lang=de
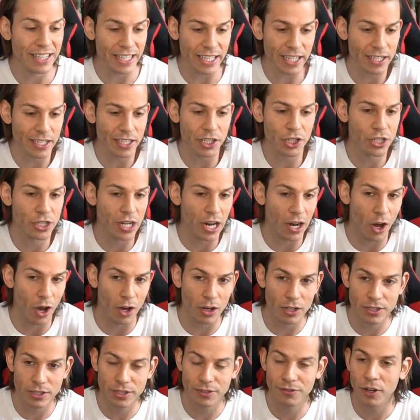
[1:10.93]
Dinge, die schnell
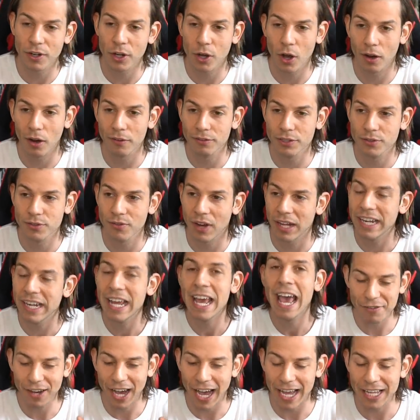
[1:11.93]
ausverkauft waren,
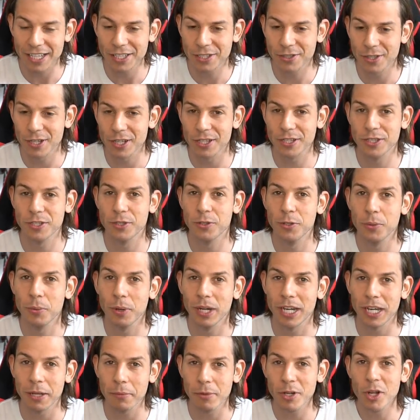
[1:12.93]
einfach eins zu eins zu
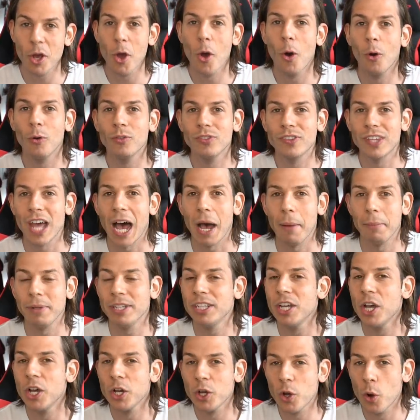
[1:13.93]
übernehmen und
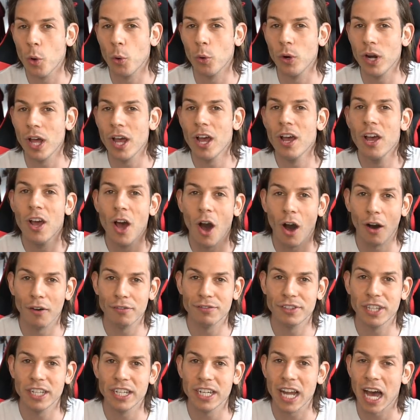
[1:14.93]
damit Kohle
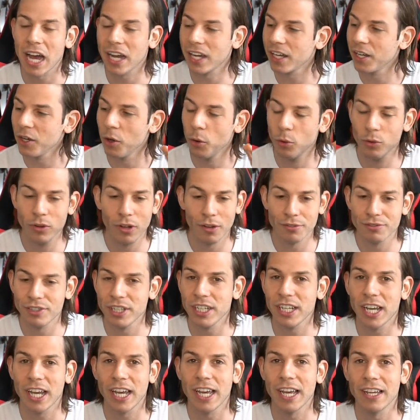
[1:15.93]
auf den Nacken und auf
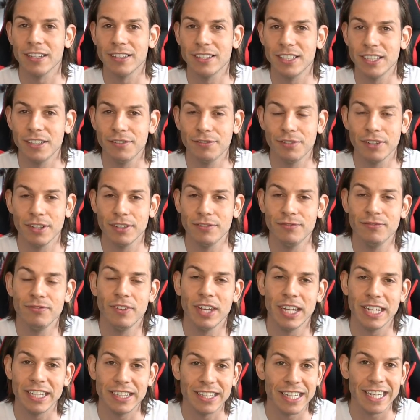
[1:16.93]
die kreativen
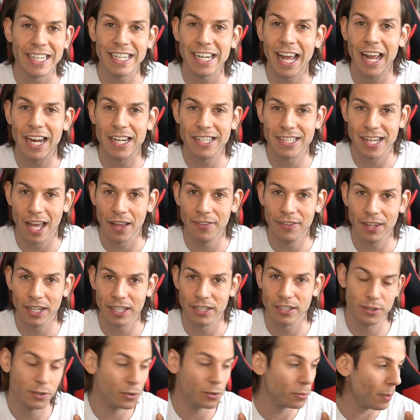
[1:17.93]
Ideen eines
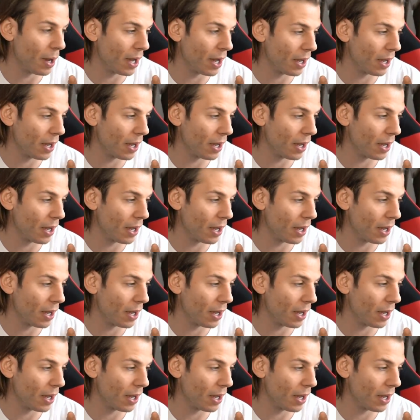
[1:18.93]
anderen zu